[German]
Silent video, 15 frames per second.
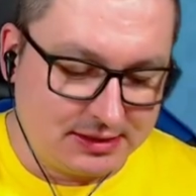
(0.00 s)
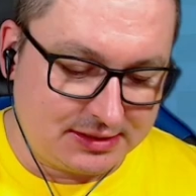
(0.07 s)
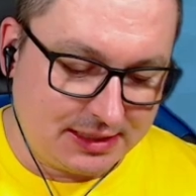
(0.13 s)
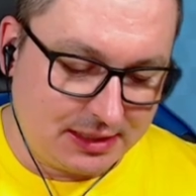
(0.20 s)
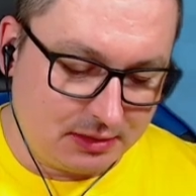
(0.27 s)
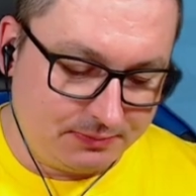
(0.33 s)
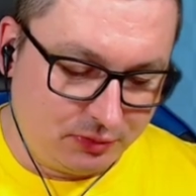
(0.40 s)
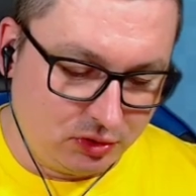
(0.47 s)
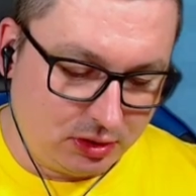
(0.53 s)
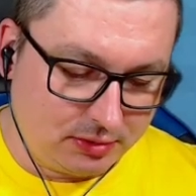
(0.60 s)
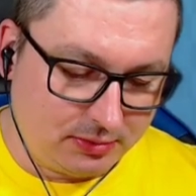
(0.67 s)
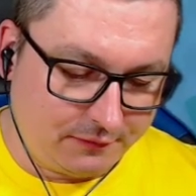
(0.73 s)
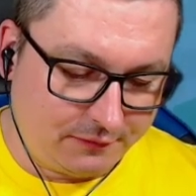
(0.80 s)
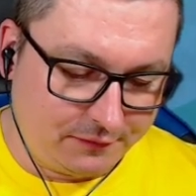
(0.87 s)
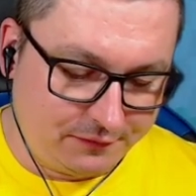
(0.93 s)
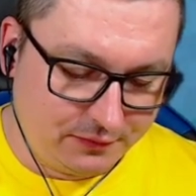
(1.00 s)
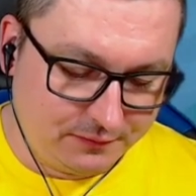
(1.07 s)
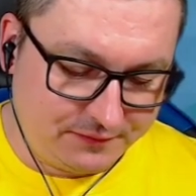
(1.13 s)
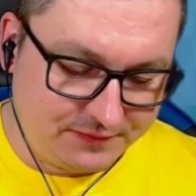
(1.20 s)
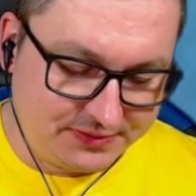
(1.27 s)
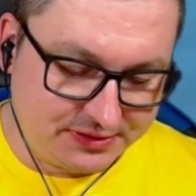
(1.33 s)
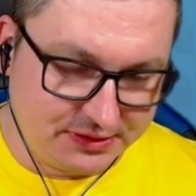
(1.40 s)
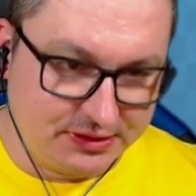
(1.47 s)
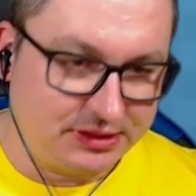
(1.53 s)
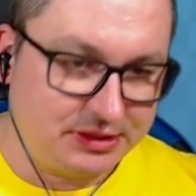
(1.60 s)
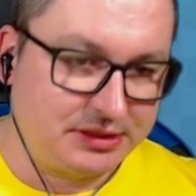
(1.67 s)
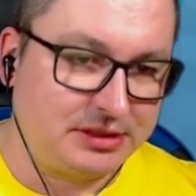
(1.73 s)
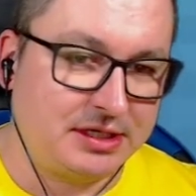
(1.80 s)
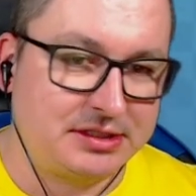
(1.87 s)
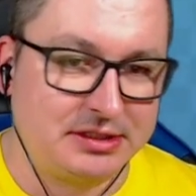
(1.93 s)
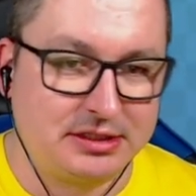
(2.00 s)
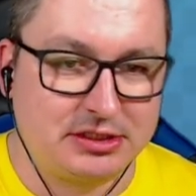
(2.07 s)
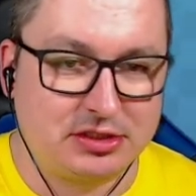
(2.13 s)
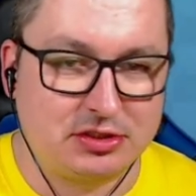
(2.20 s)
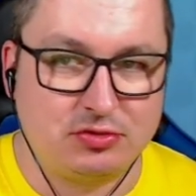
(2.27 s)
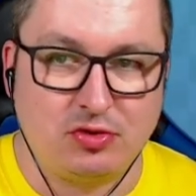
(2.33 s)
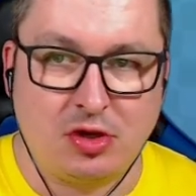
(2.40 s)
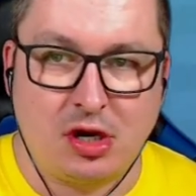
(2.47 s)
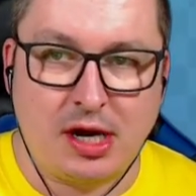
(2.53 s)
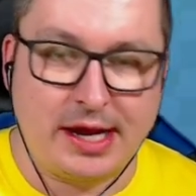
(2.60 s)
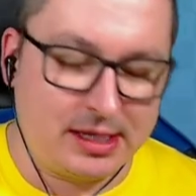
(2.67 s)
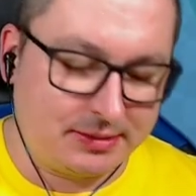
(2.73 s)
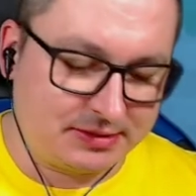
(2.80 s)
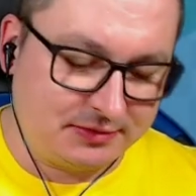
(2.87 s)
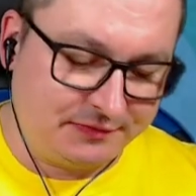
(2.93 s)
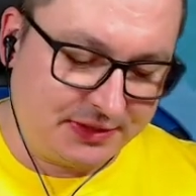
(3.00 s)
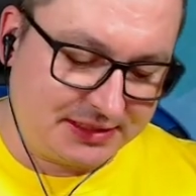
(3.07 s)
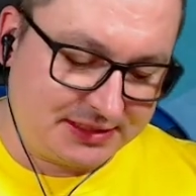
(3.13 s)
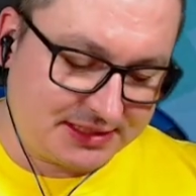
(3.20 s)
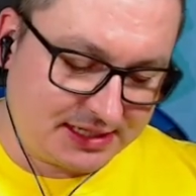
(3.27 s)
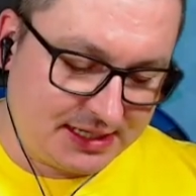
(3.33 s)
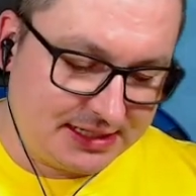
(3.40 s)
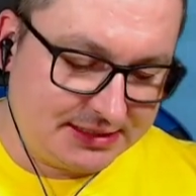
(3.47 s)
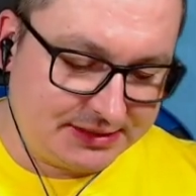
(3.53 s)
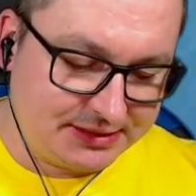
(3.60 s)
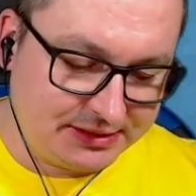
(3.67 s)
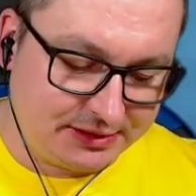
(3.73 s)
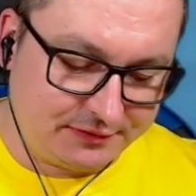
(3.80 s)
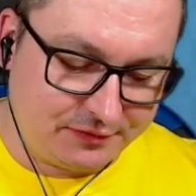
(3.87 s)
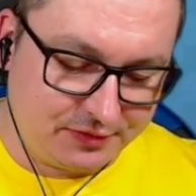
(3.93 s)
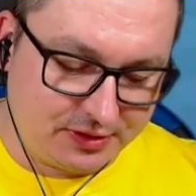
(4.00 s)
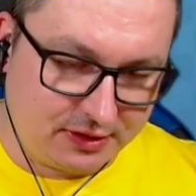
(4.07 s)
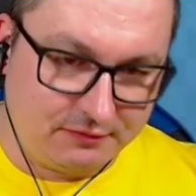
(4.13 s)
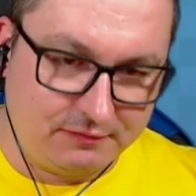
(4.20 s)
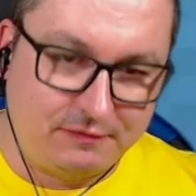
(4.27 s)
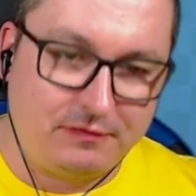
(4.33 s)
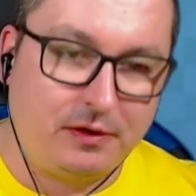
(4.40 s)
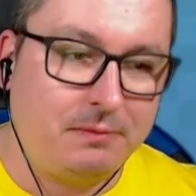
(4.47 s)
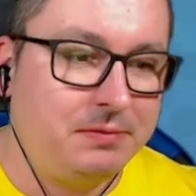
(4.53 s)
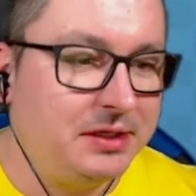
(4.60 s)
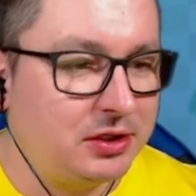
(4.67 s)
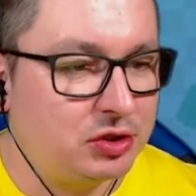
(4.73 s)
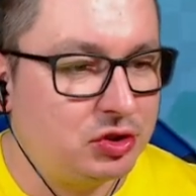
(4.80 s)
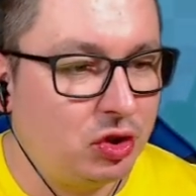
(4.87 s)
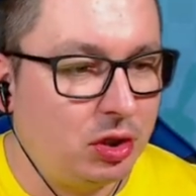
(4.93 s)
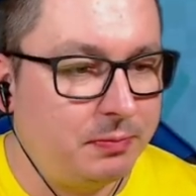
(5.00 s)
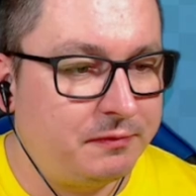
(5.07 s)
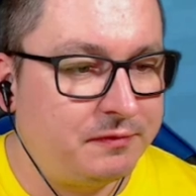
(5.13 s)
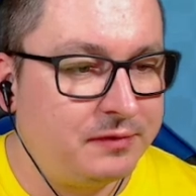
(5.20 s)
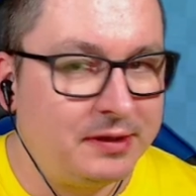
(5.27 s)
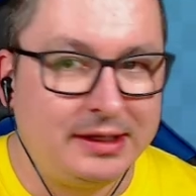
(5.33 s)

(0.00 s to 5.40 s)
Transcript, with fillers: Dann ein Pullover nochmal für 50. Das ist, ja, einigermaßen für 30. Für den Wobbly-Kopf.